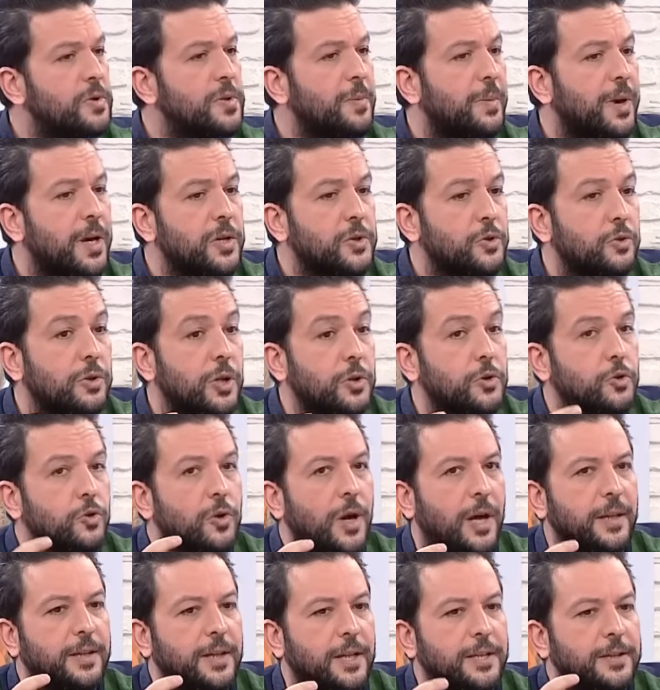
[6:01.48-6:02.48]
biliyor musun? Ben şurada
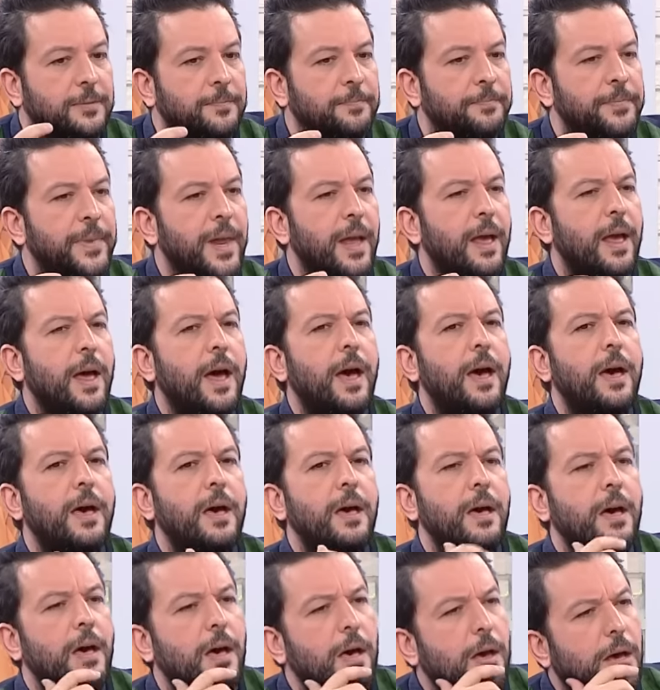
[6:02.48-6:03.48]
şunu anladım. He,
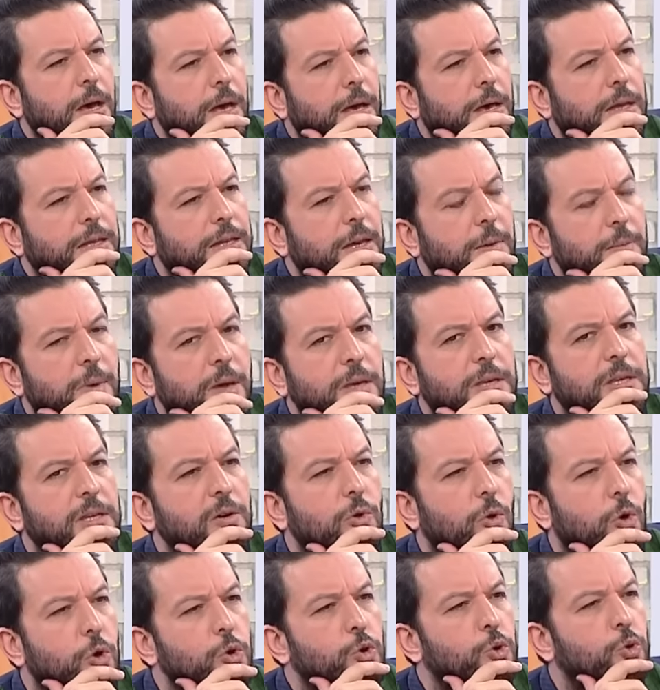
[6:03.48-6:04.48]
demek
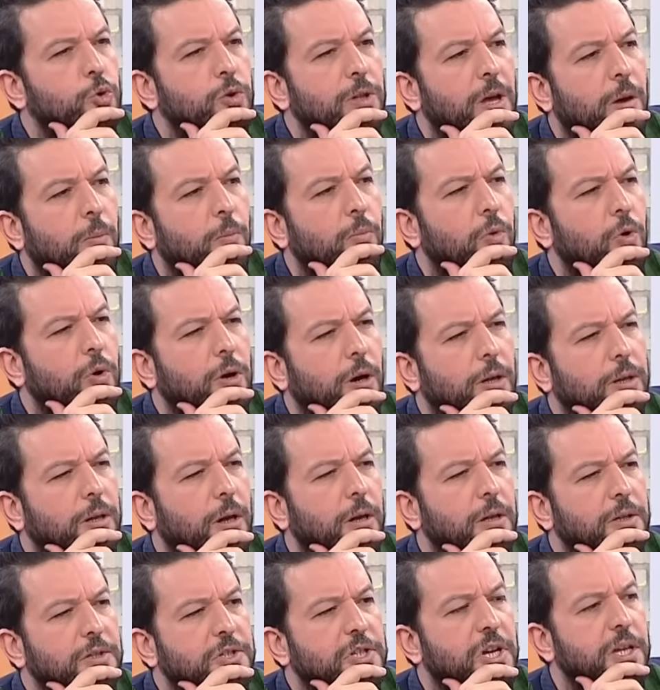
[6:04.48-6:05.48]
ki özürden bu
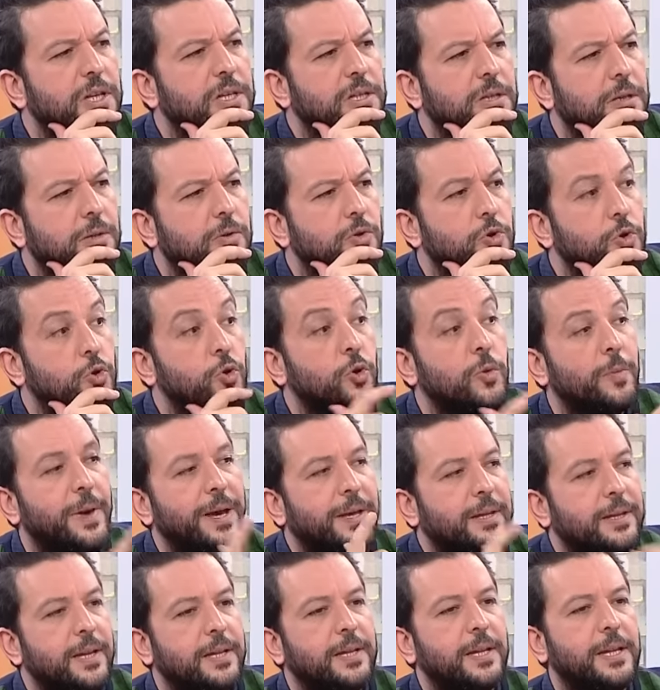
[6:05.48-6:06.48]
kadar şey şunu
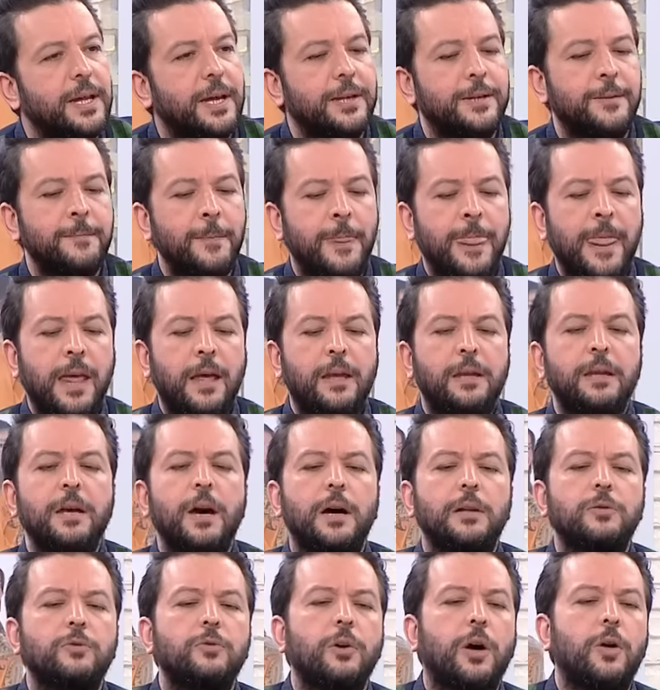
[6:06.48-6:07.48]
beklediler.
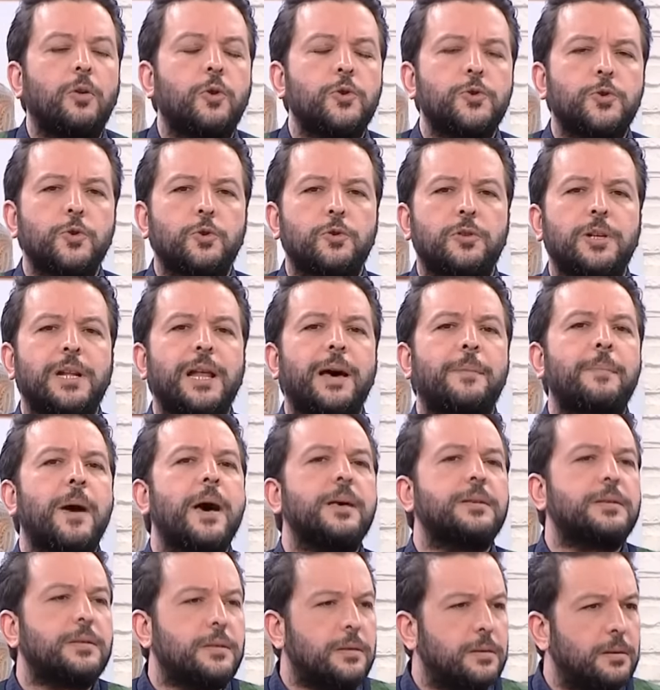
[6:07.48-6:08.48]
Nihat Doğan özür
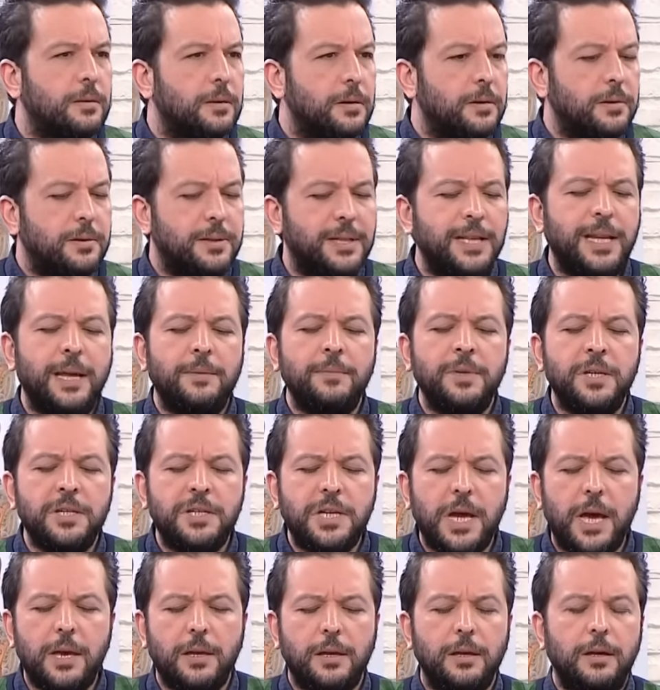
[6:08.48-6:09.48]
dilemez,
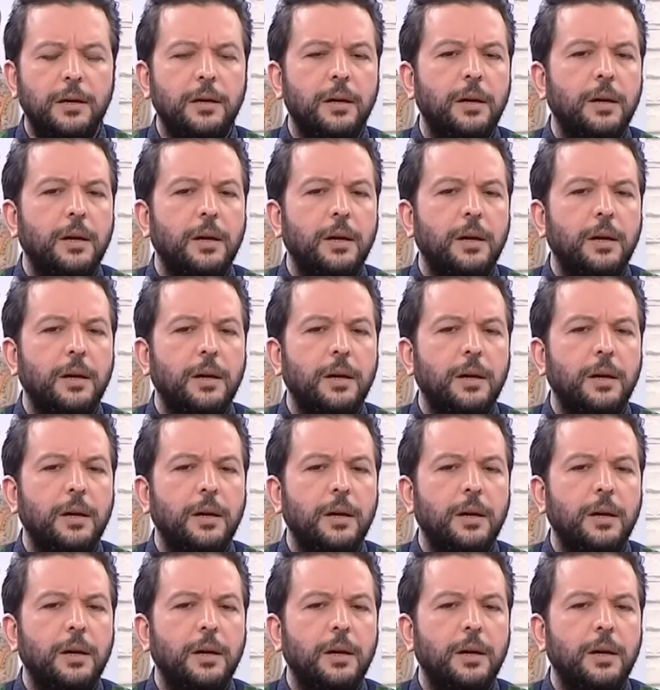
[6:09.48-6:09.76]
dilemeyecek.